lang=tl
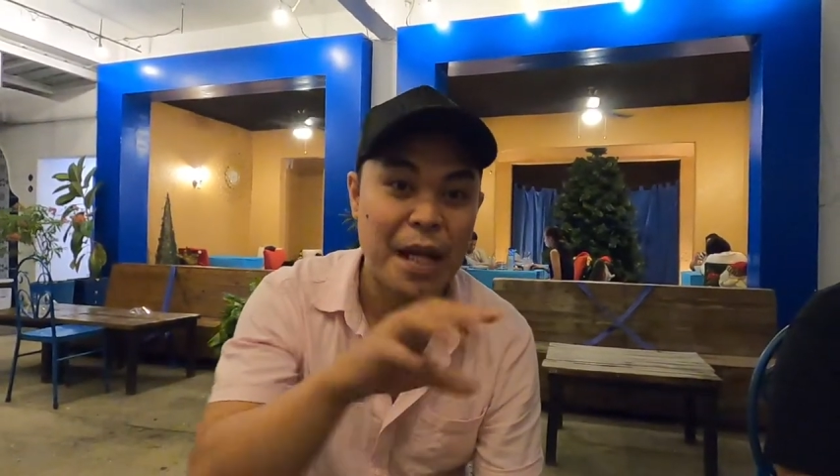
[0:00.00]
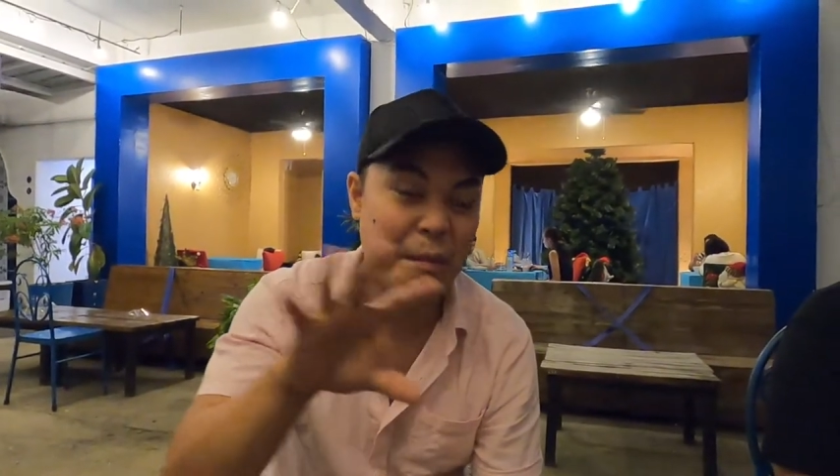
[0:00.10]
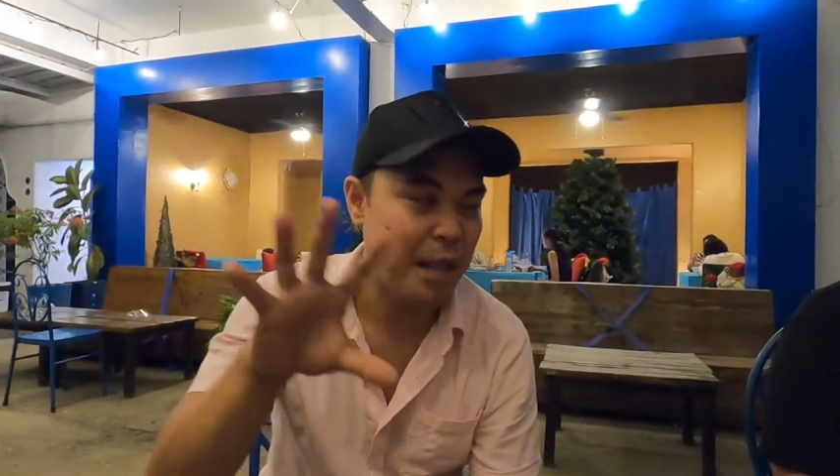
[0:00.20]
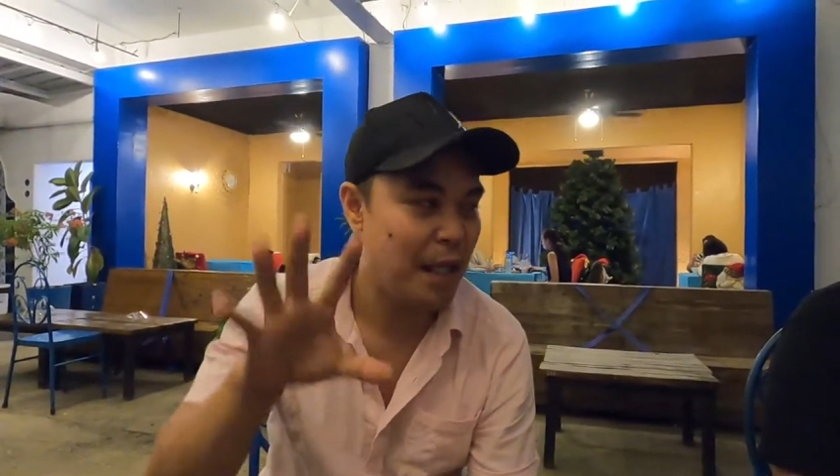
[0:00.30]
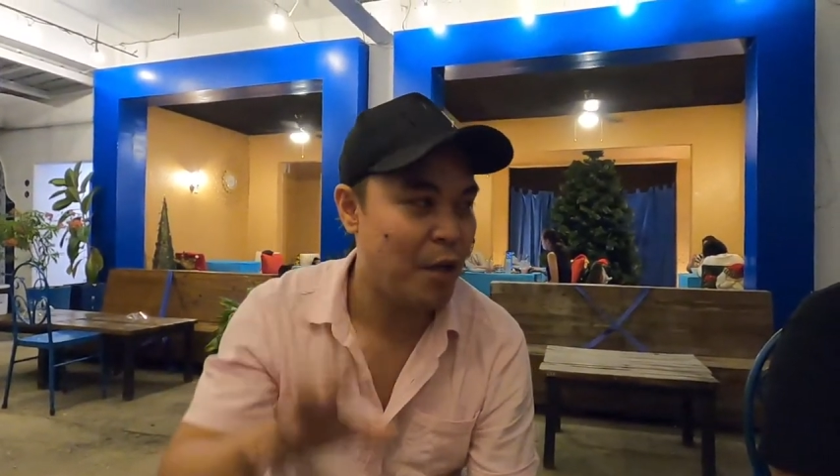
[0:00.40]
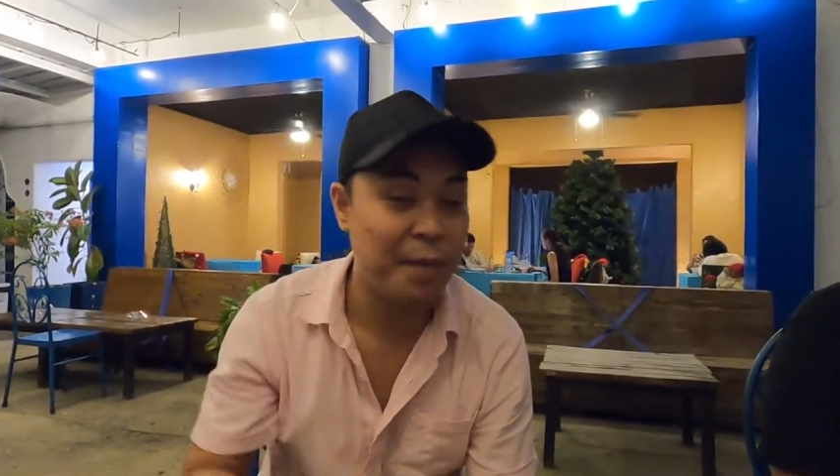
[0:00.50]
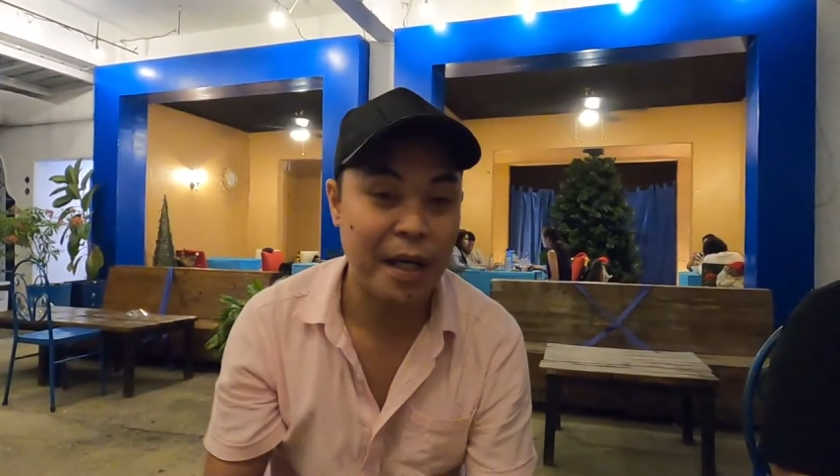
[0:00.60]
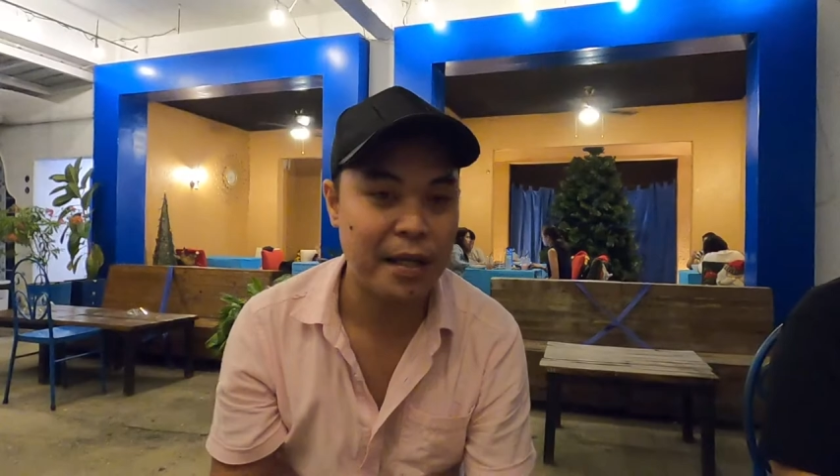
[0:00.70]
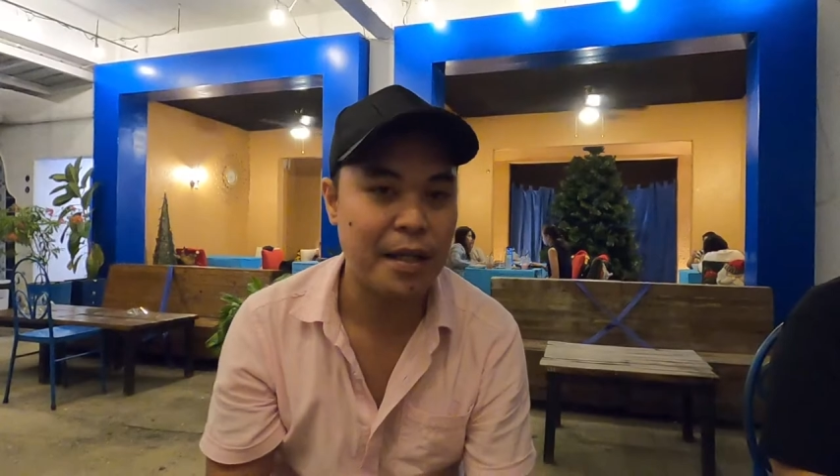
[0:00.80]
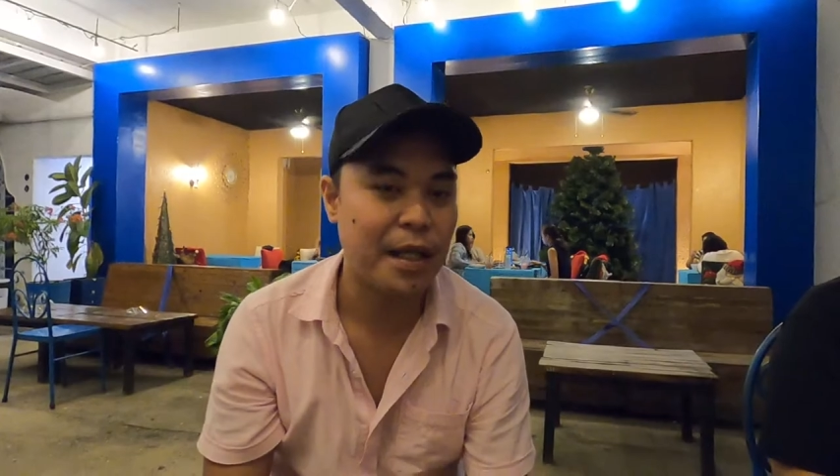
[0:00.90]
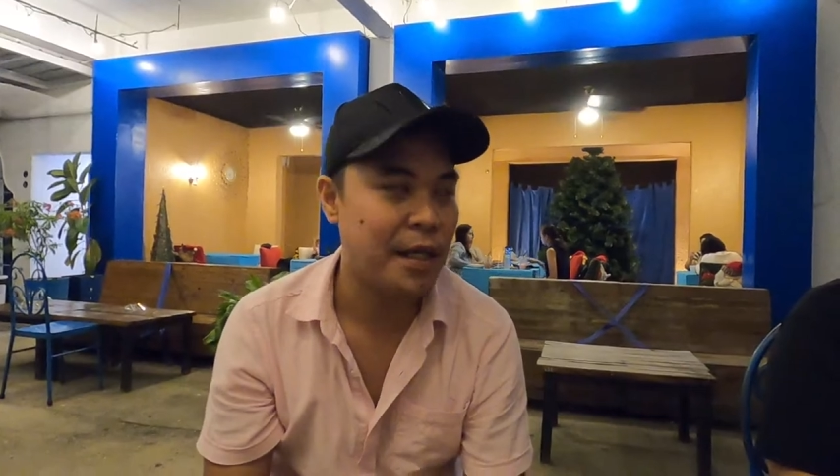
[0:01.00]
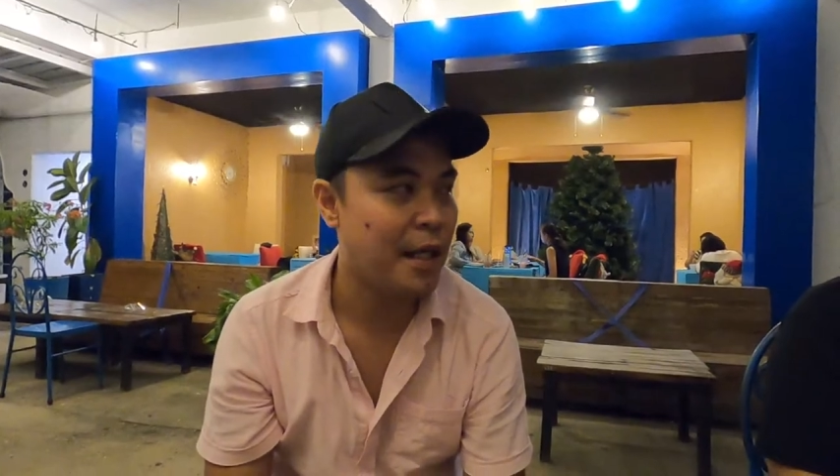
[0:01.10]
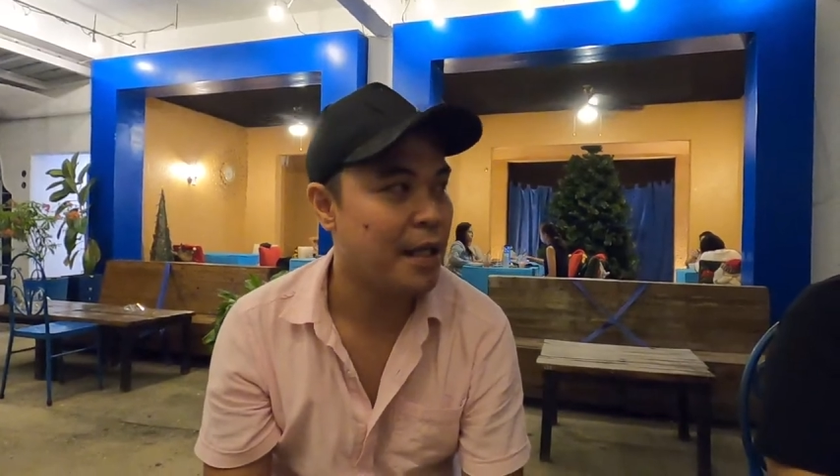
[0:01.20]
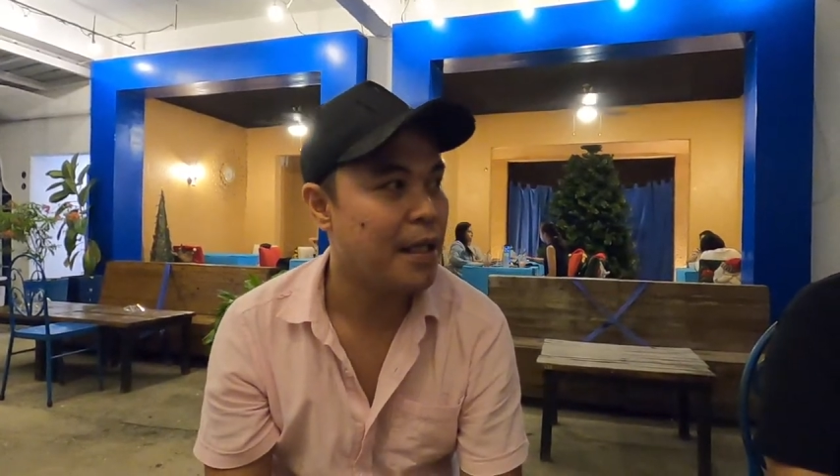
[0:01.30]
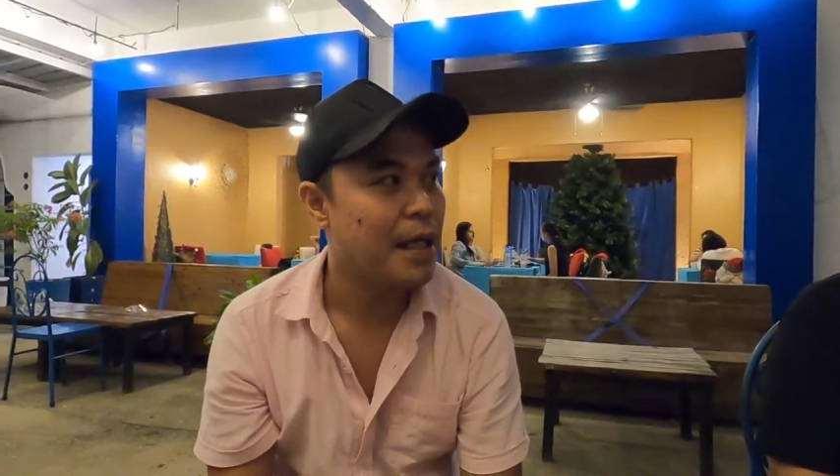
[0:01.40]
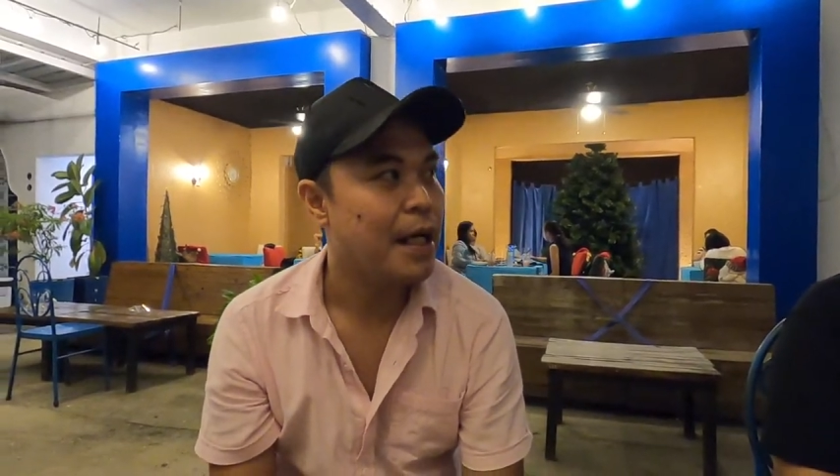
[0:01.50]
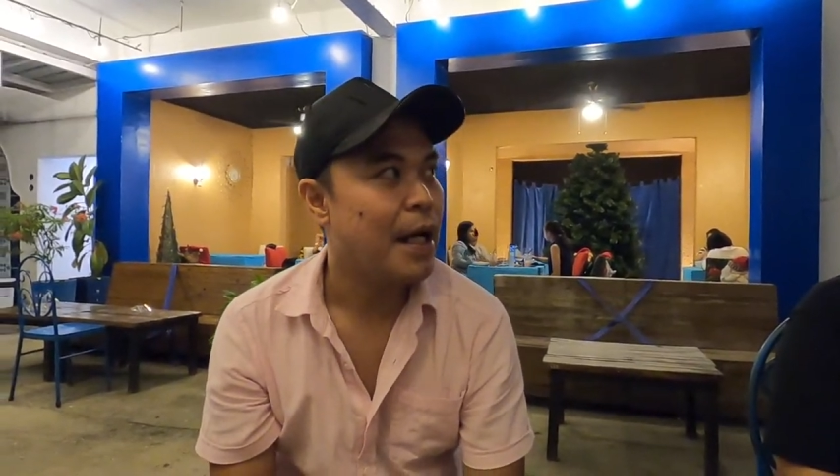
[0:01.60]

maraming ilaw maganda tingnan.